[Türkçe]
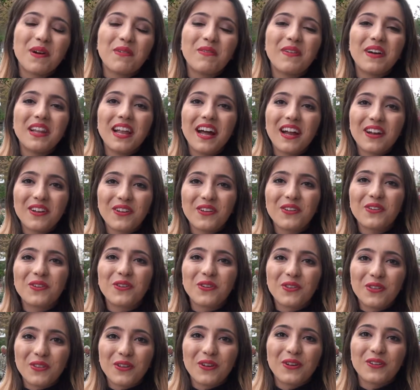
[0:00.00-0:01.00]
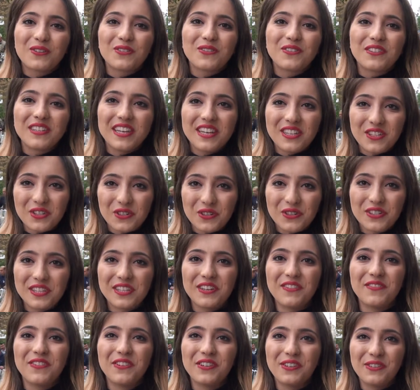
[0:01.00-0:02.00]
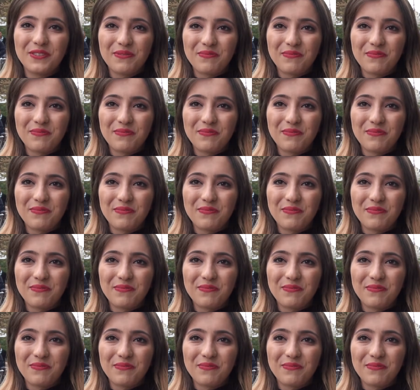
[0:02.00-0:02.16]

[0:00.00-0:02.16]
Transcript: babalar günün kutlu olsun. Seni çok seviyorum.